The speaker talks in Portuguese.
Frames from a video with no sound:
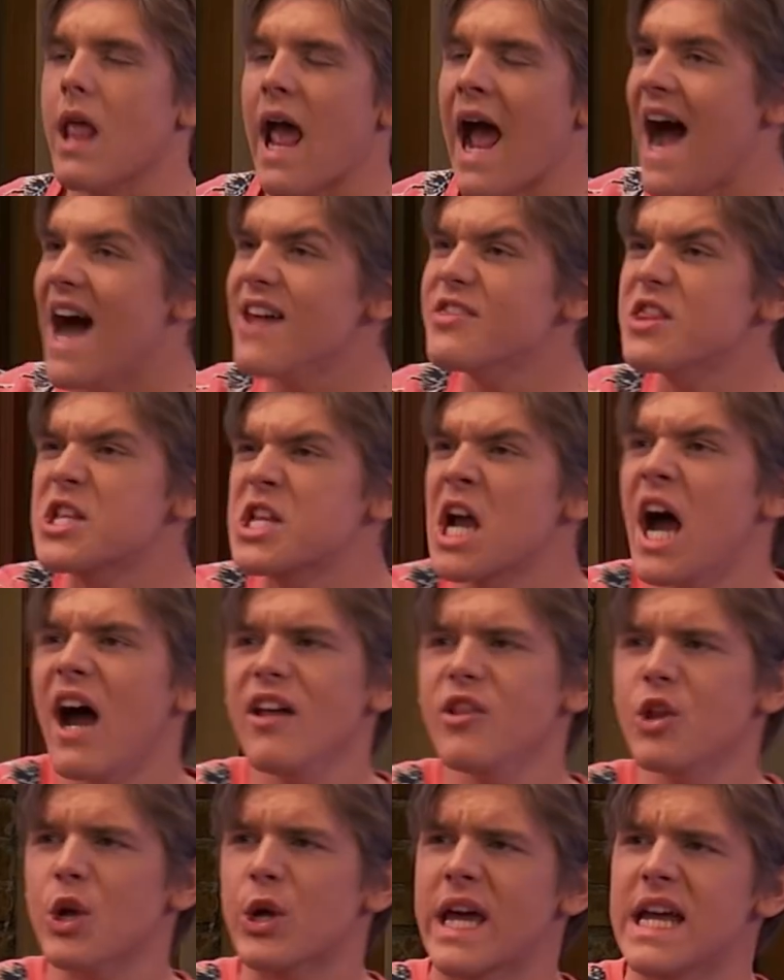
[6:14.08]
Mas como é que o
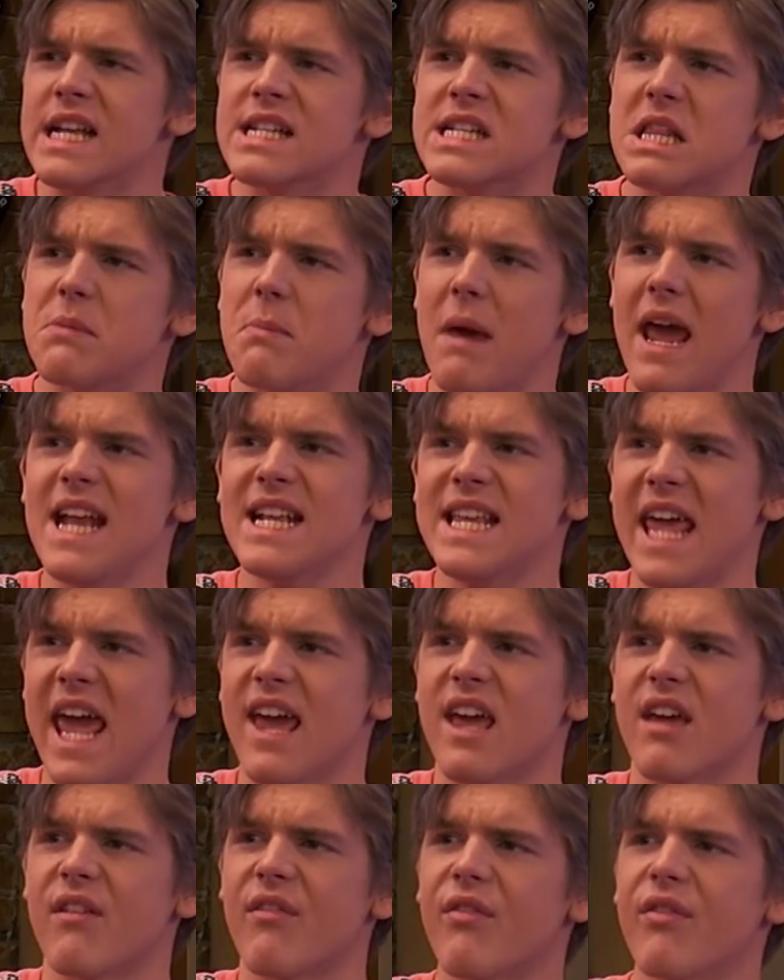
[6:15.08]
Crianção entrou na Caverna
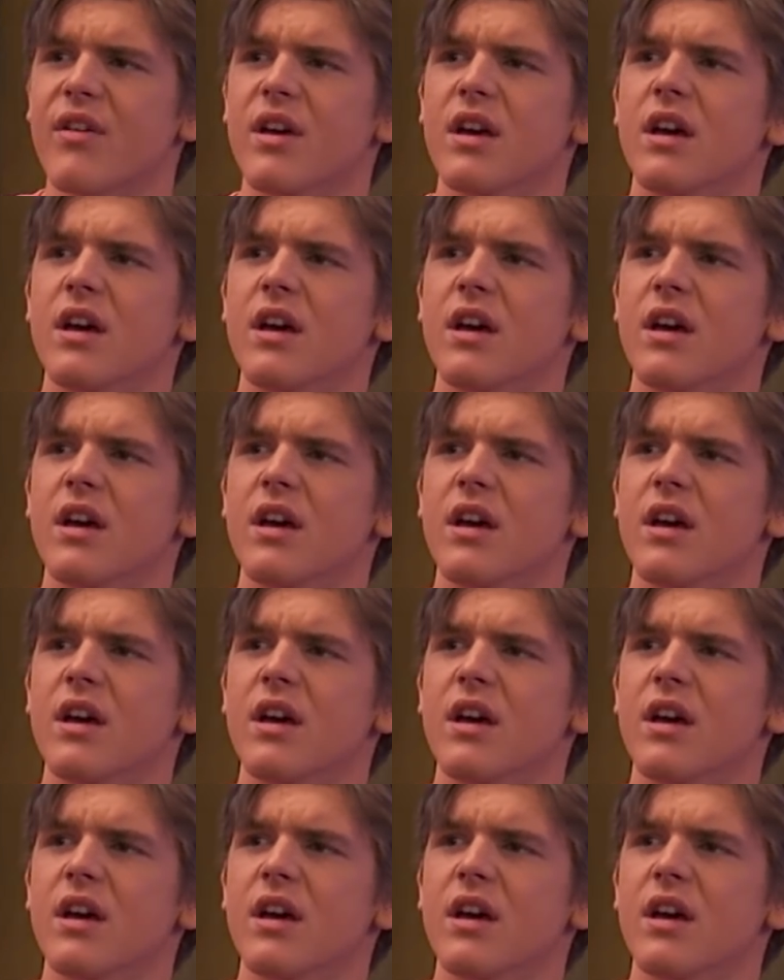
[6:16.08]
Man, hein?